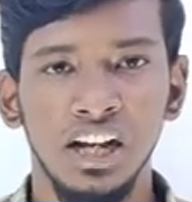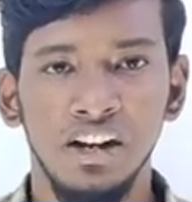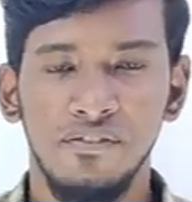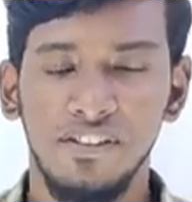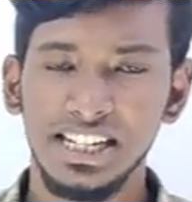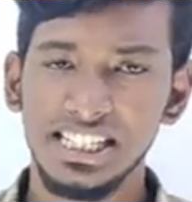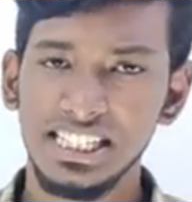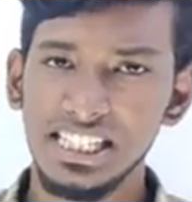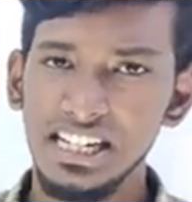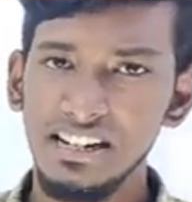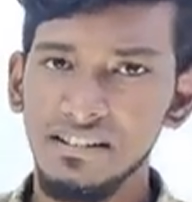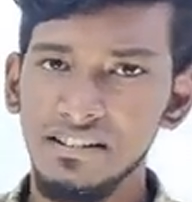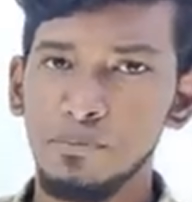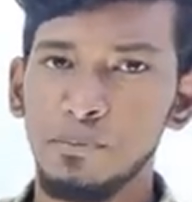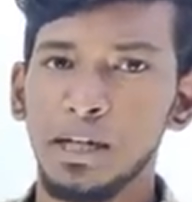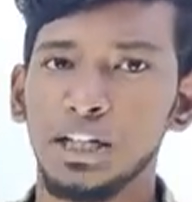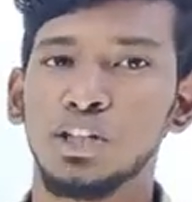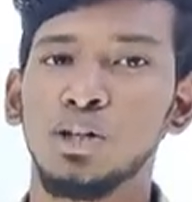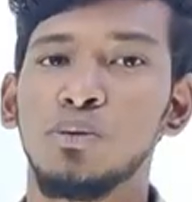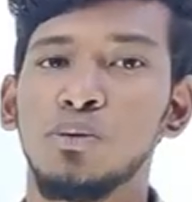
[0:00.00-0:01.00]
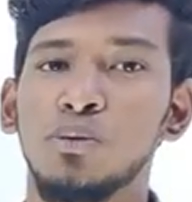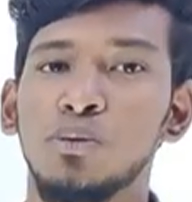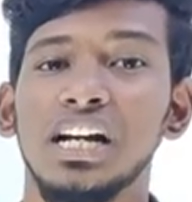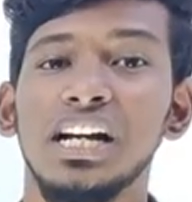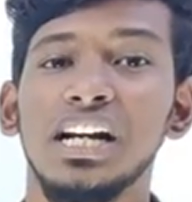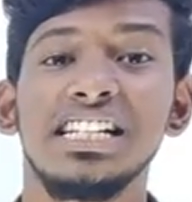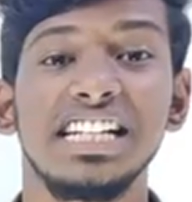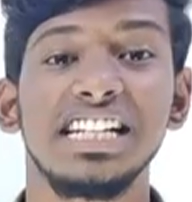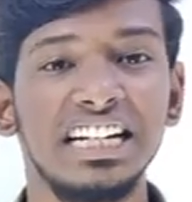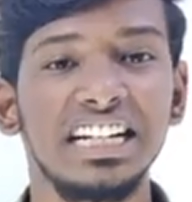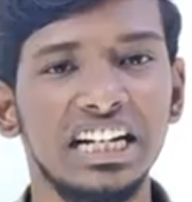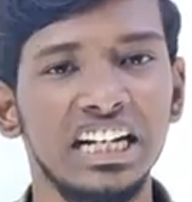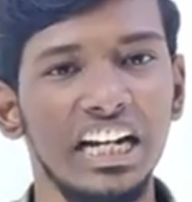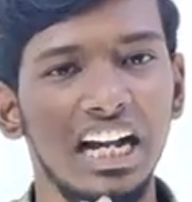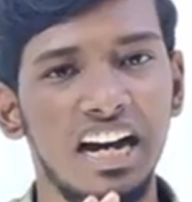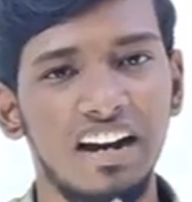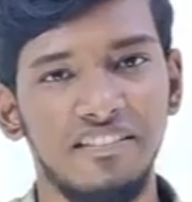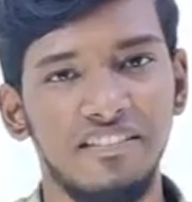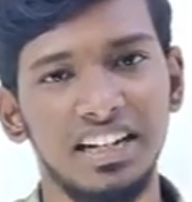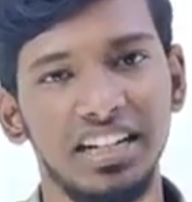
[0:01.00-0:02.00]
ஃபர்ஸ்ட் லெவல் பார்த்தோம் அப்படின்னா ஜென்ரல்
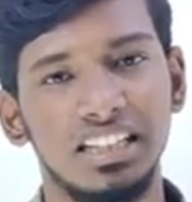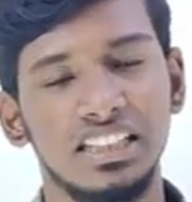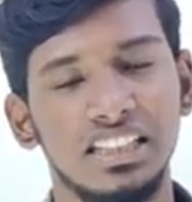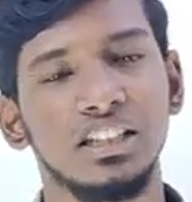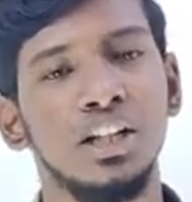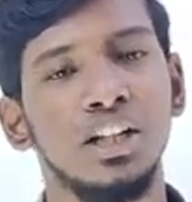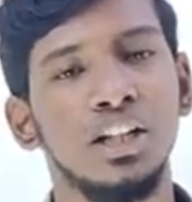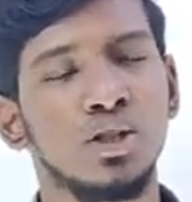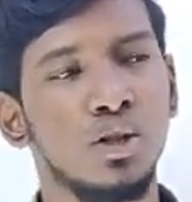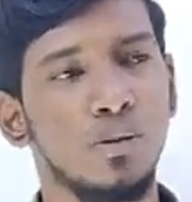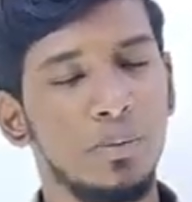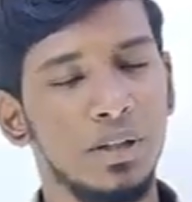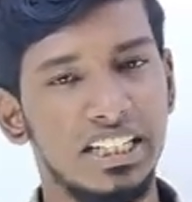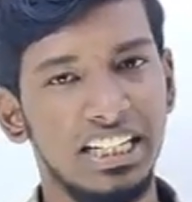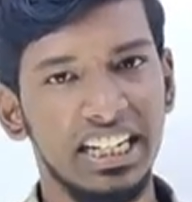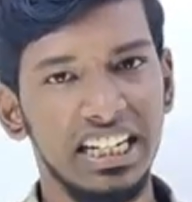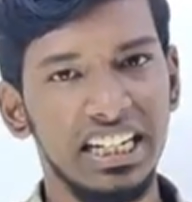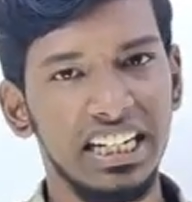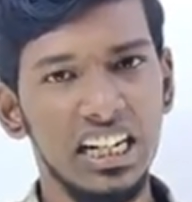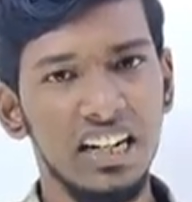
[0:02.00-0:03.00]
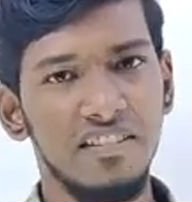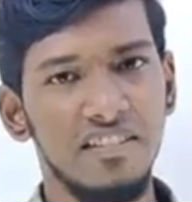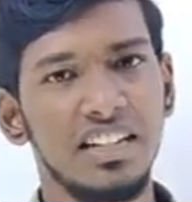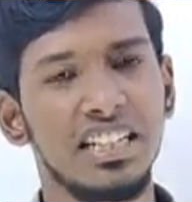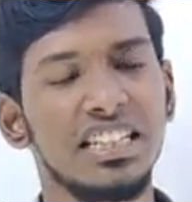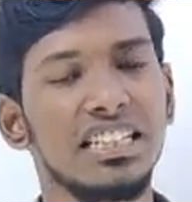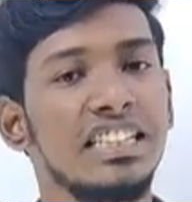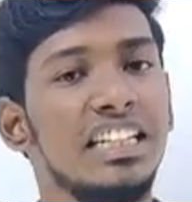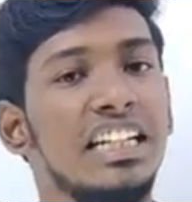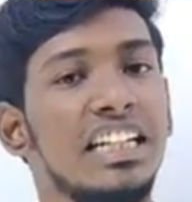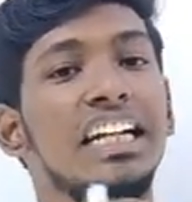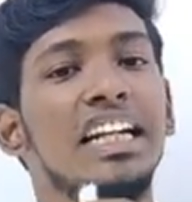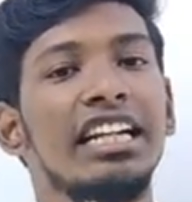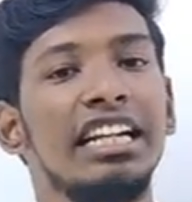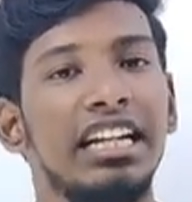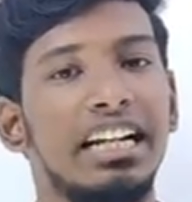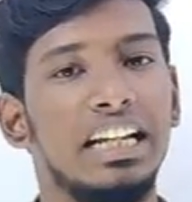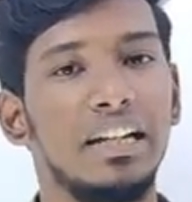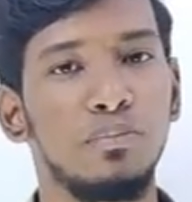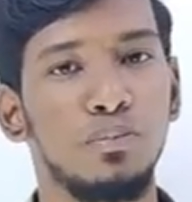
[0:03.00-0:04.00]
அவேர்னஸ் ஸோ இப்போ ஜென்ரல் அவேர்னஸில் என்னென்ன
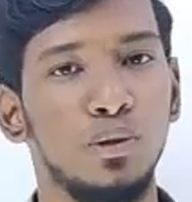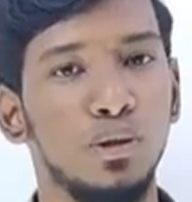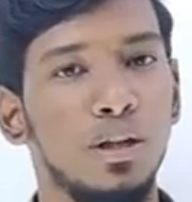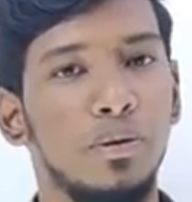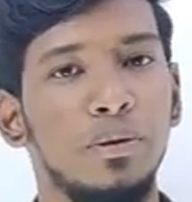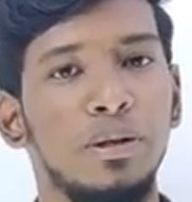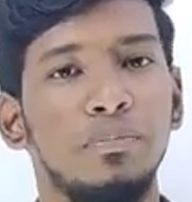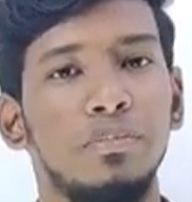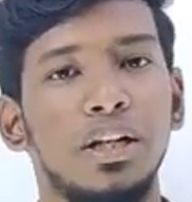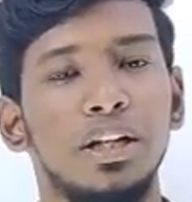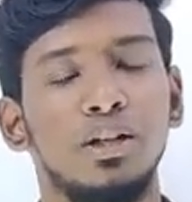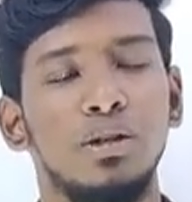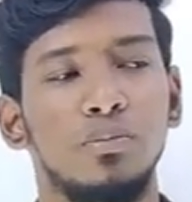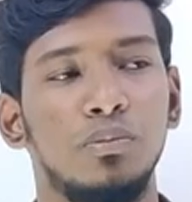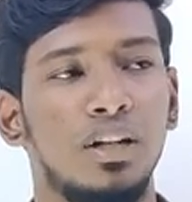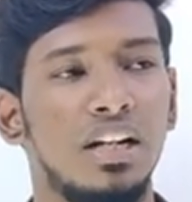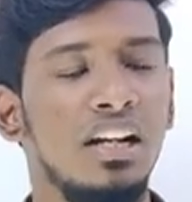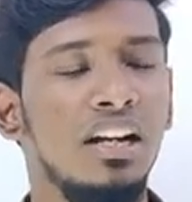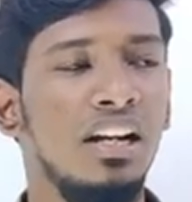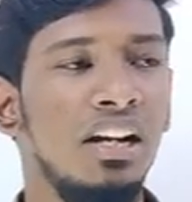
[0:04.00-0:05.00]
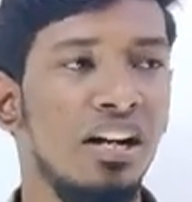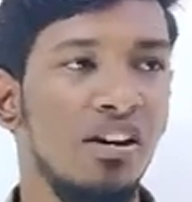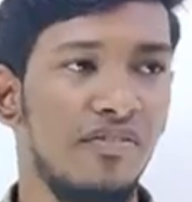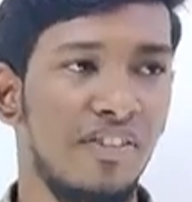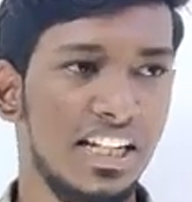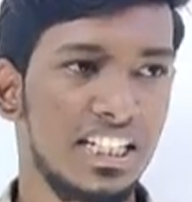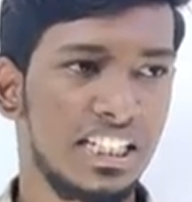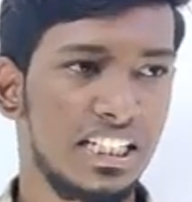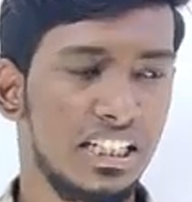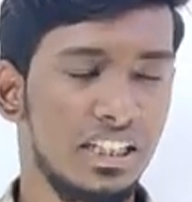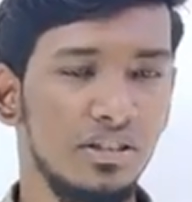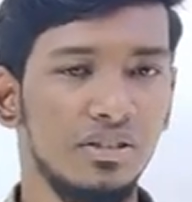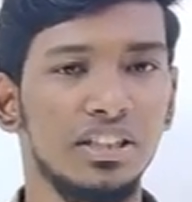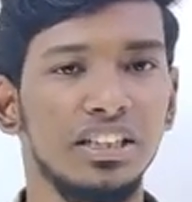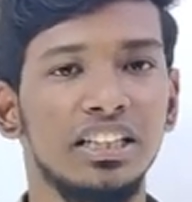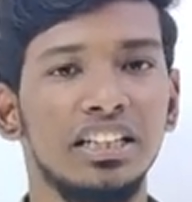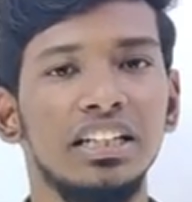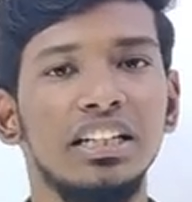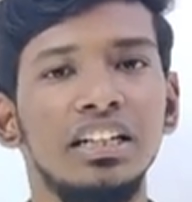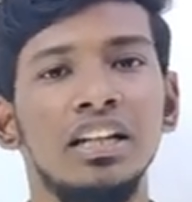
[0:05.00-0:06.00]
கிடைக்க போகுது அப்படின்னு பார்த்தோம் அப்படின்னா ஃபர்ஸ்ட்
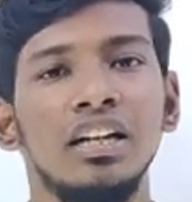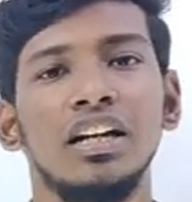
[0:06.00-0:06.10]
வந்து